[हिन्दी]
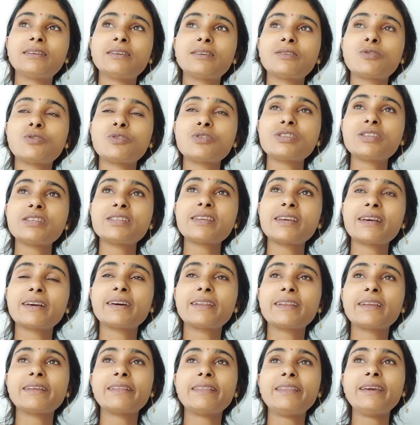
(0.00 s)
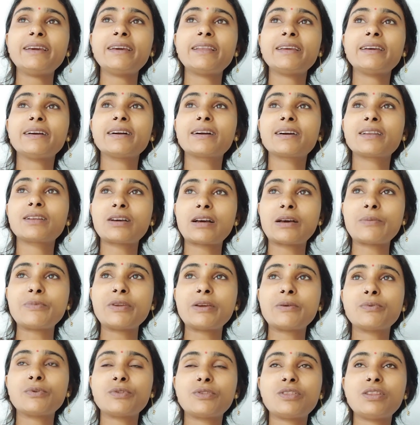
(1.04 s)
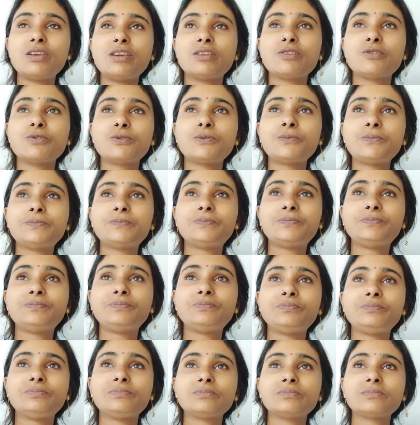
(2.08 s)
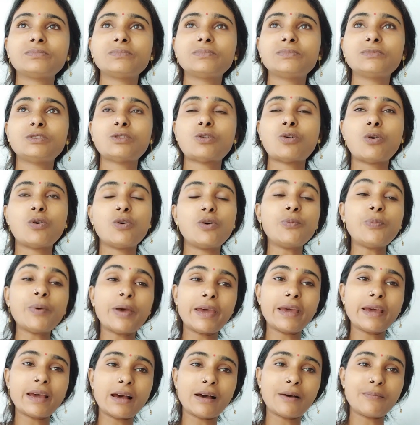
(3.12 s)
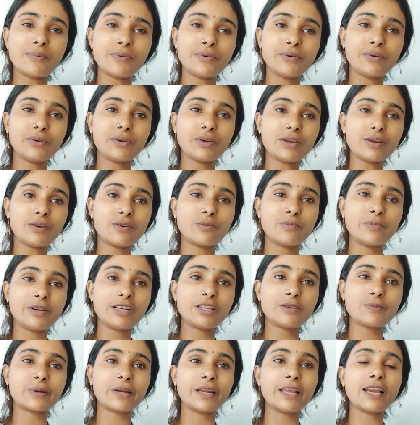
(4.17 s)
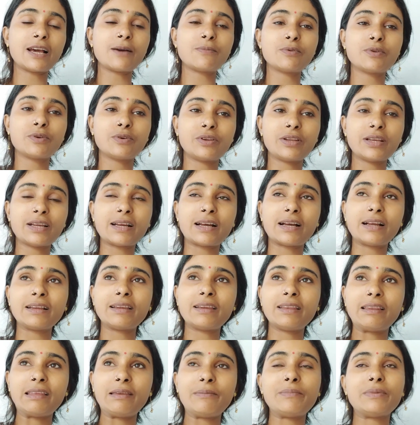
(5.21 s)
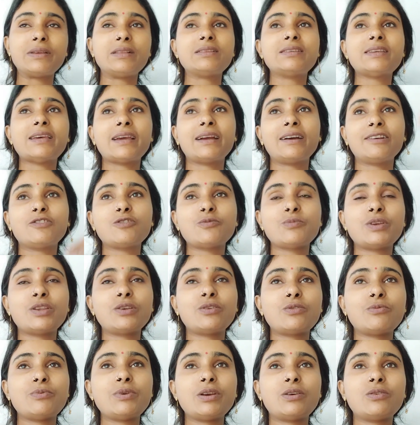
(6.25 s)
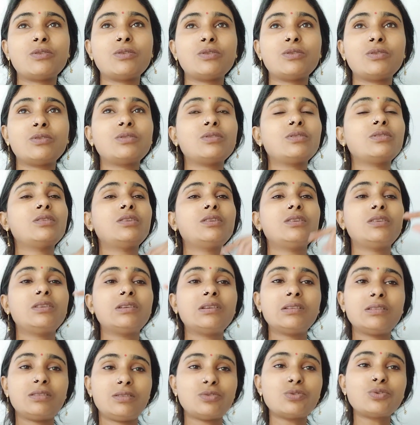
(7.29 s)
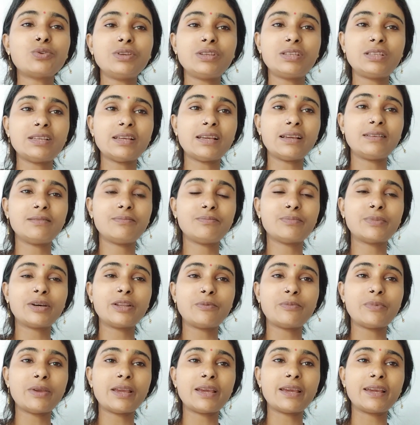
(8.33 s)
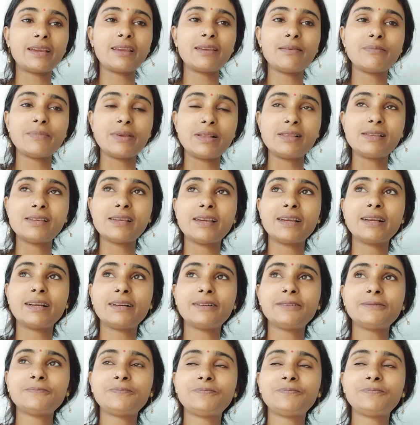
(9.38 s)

कोशिश एक करके देख रहे हैं अगर कामयाब होती है तो होप है आप लोगों की कमेंट्स पढ़े आप लोगों ने कहा कि नहीं मिल जाएगा तो मेरे को भी एक थोड़ी सी मन में है कि मिल जाएगा